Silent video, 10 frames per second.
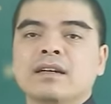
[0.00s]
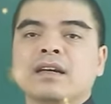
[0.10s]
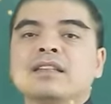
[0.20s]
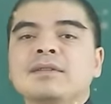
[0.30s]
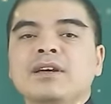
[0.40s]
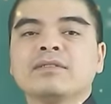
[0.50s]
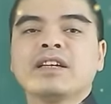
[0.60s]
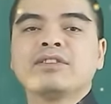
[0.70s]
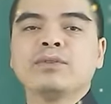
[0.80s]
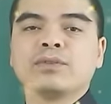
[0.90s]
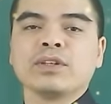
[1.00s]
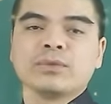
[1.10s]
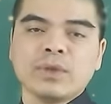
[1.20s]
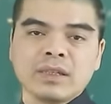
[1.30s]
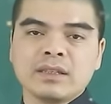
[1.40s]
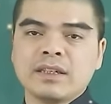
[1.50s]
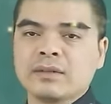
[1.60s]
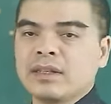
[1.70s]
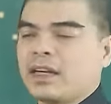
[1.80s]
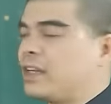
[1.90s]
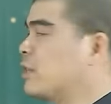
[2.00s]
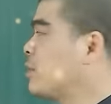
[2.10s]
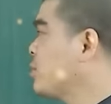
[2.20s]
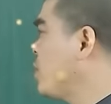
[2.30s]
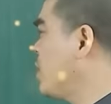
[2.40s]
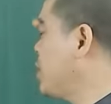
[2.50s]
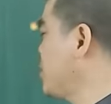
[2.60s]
à, tiếp theo gia chủ tuổi tuất thì có thể chọn